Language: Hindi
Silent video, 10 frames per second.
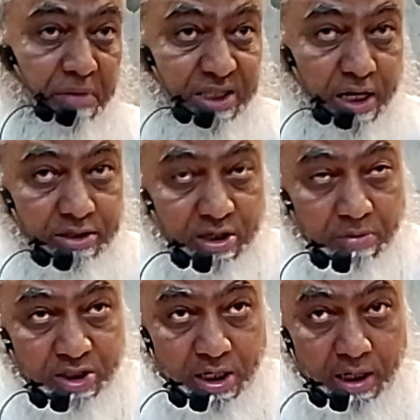तो ये
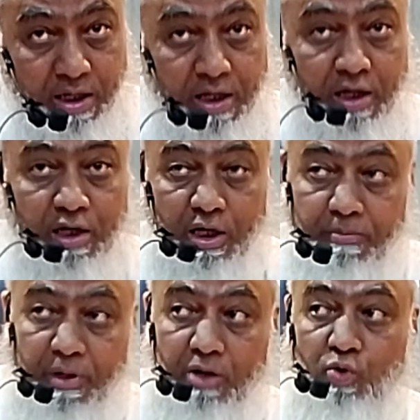मसला समझ लें
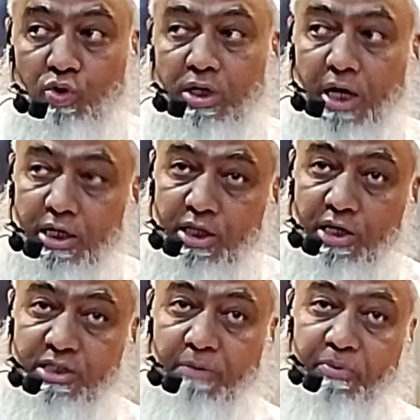कि बिल्कुल
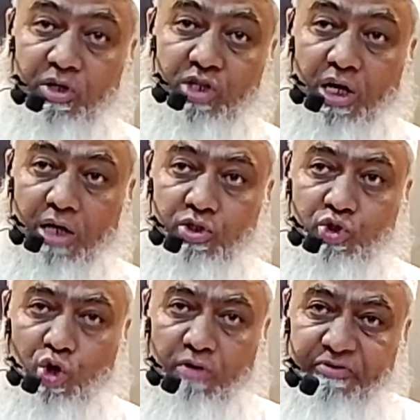ये हदीस अपनी
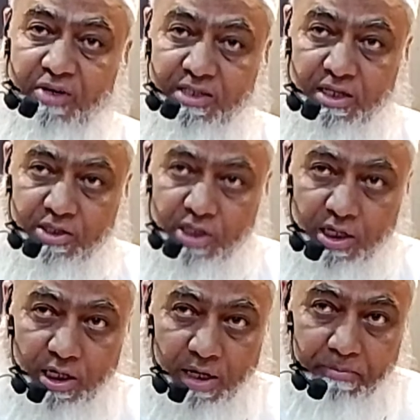जगह सौ
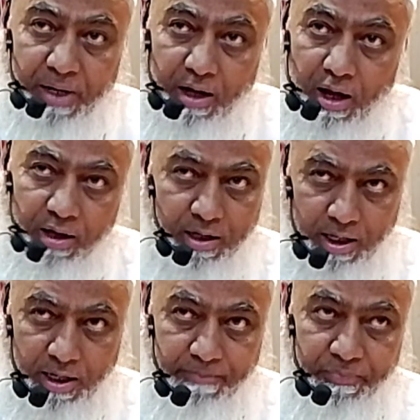फ़ीसद सही है
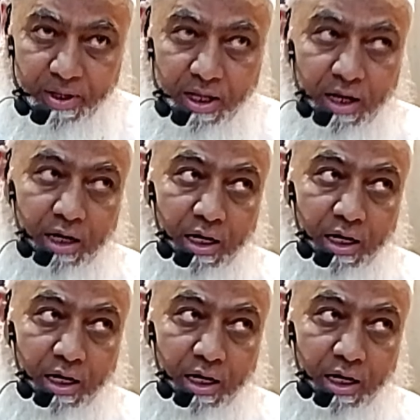बरहक है